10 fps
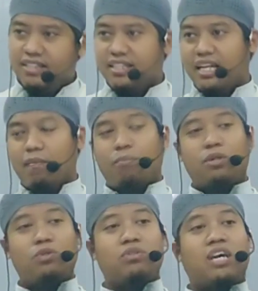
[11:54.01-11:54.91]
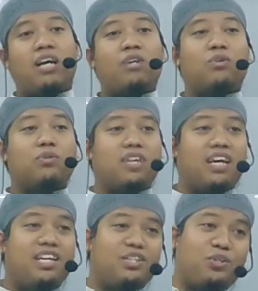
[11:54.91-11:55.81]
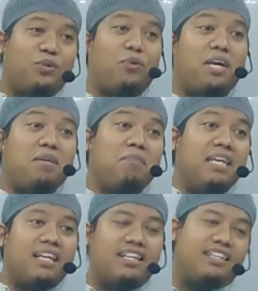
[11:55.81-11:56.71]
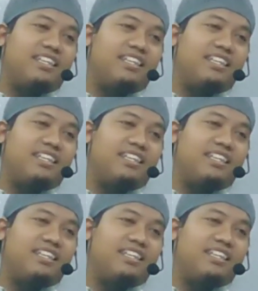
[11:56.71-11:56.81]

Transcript: dalam menunggang kuda itu Uwaimir